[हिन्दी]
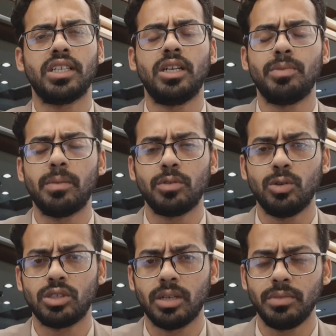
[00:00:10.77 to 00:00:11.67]
चैनल पे आपको
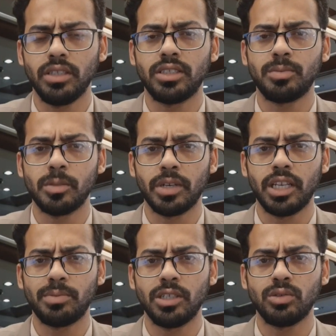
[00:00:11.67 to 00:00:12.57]
खुश आमदीद सबसे
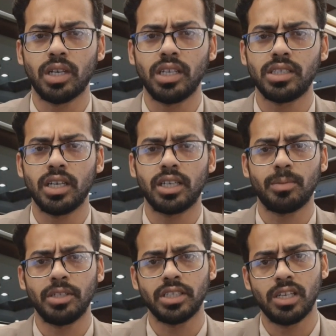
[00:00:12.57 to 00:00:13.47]
पहले आपसे गुजारिश है अगर
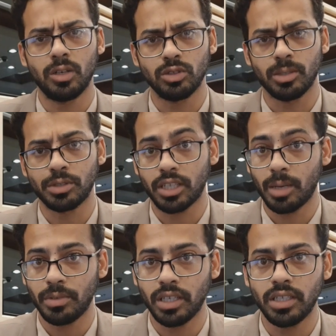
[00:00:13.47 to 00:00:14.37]
आपने चैनल को
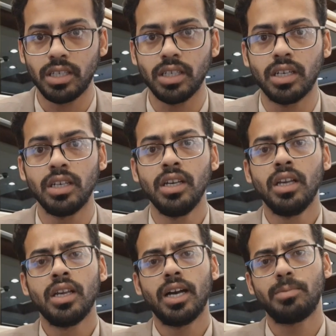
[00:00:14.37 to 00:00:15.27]
सब्सक्राइब नहीं किया
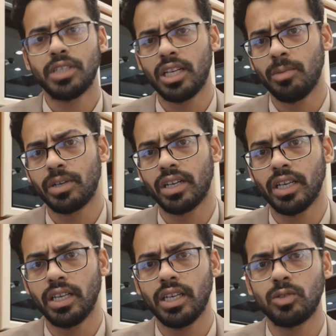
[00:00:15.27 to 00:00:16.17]
आप चैनल पर
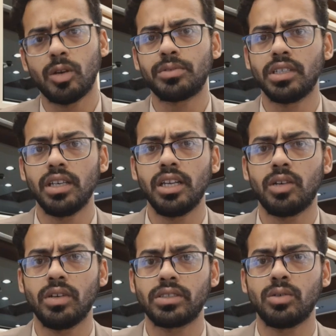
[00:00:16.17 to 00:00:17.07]
नए हैं तो आपसे यही
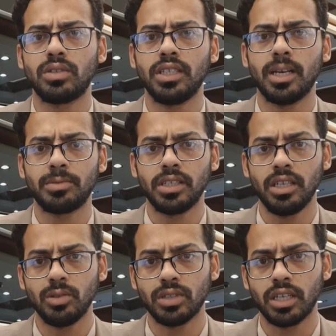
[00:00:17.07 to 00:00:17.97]
रिक्वेस्ट होती है आपसे
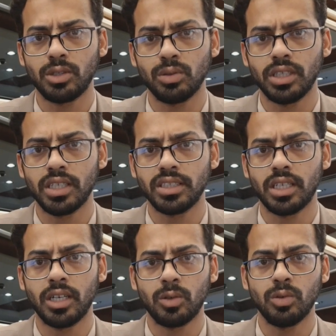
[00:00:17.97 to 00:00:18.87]
यही गुजारिश होती है कि
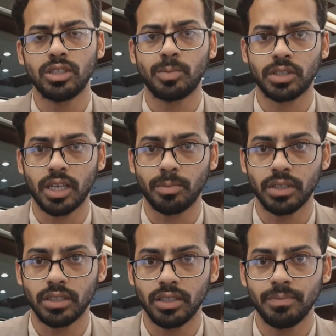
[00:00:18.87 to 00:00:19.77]
चैनल को सब्सक्राइब
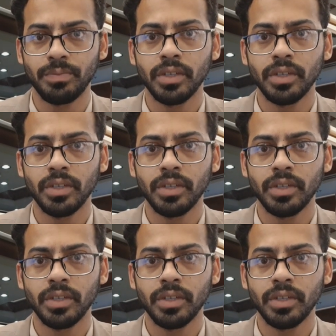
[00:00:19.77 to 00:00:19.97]
कर दें